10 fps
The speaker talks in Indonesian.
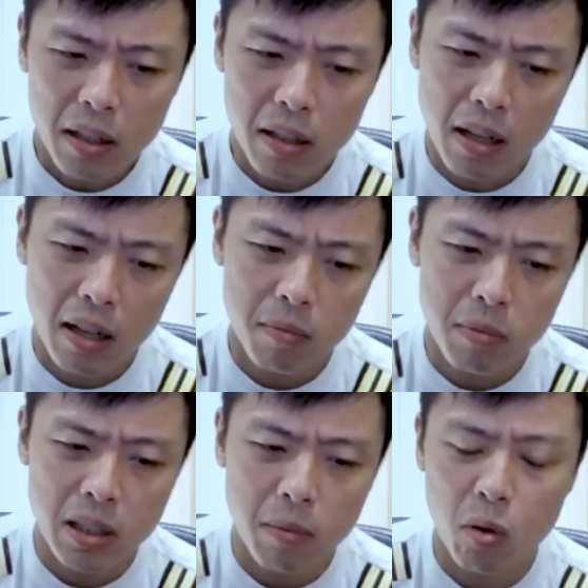dan
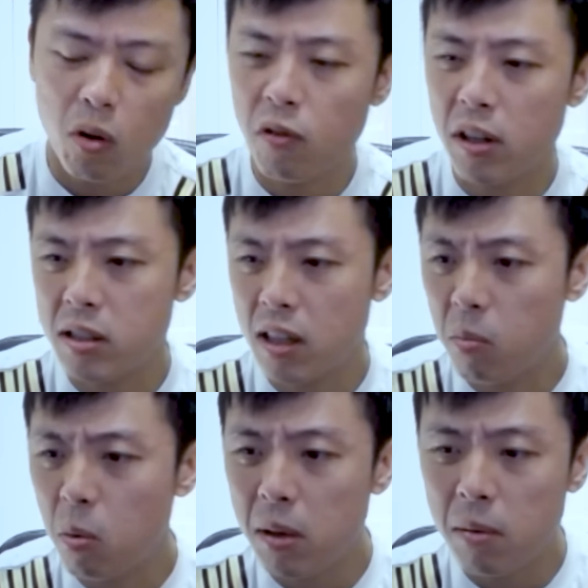bisa mengkonversikan
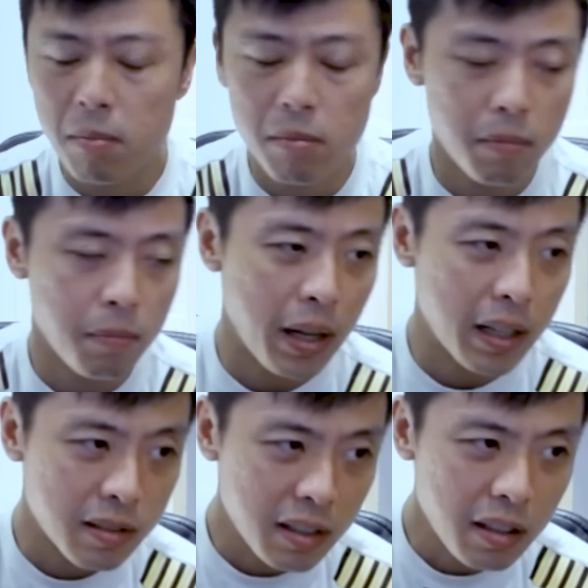mobil
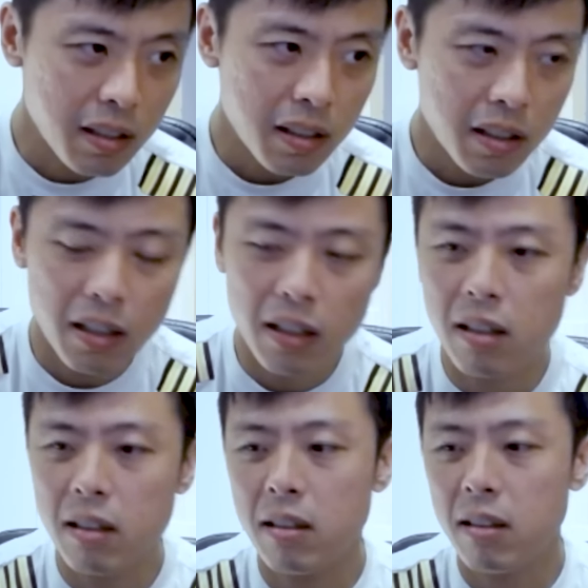bensin ke
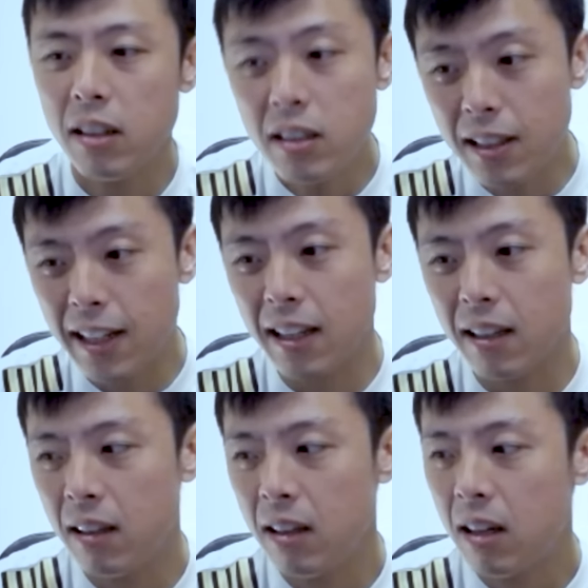listrik
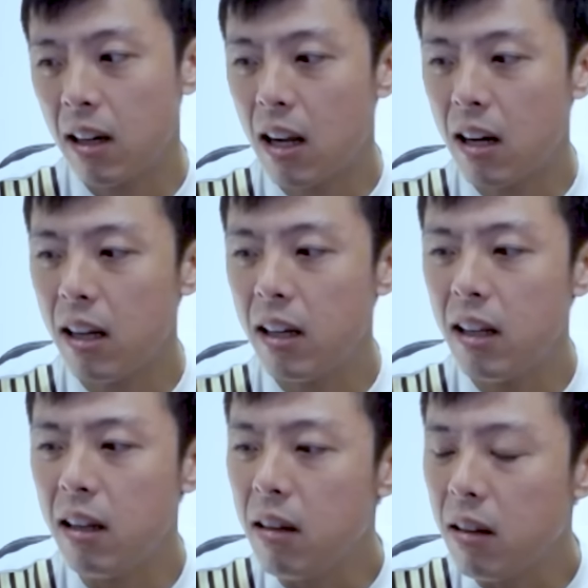karena
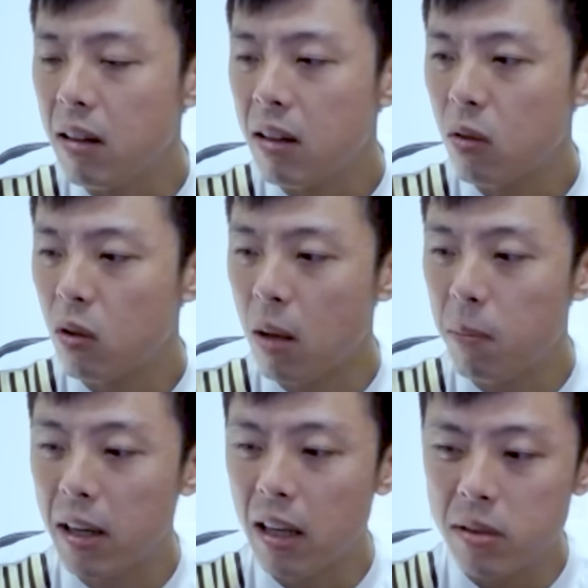ini
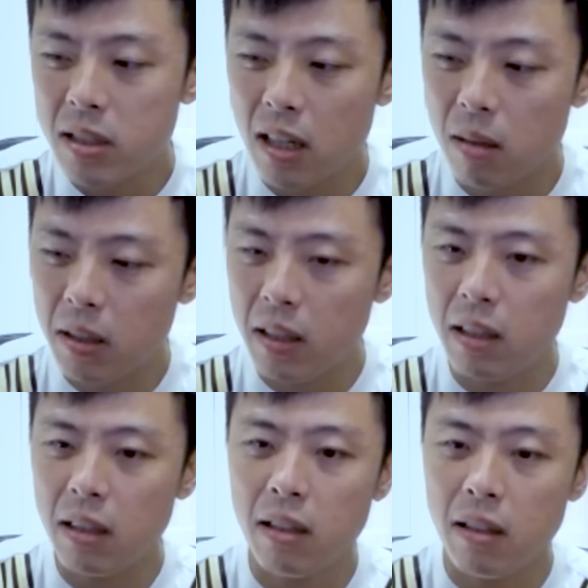notabene bisa
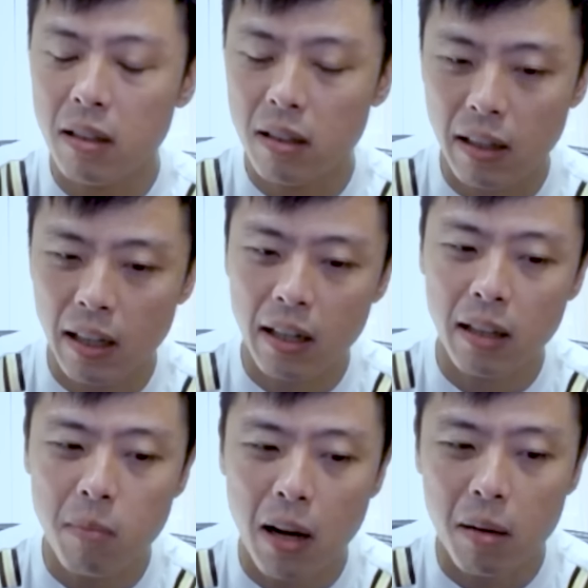lebih
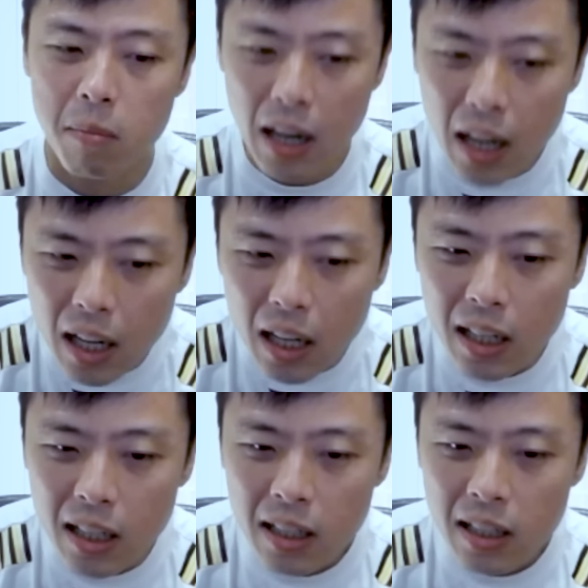irit bahan bakar
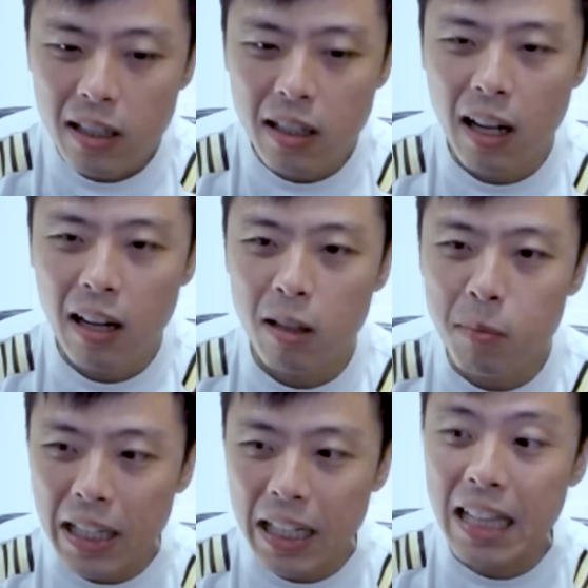dan
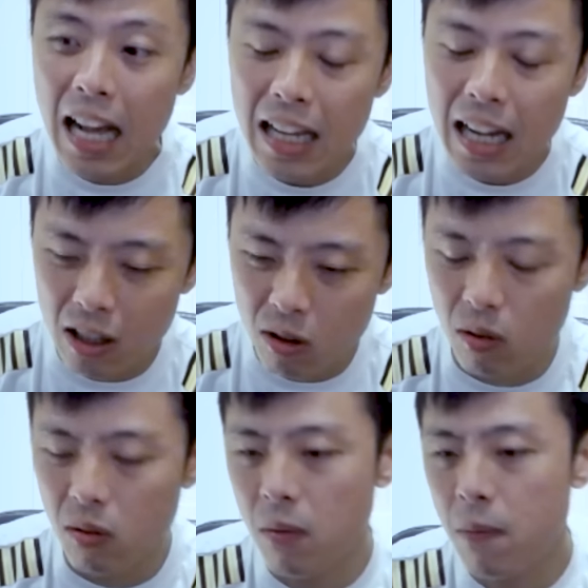lebih irit daya gitu loh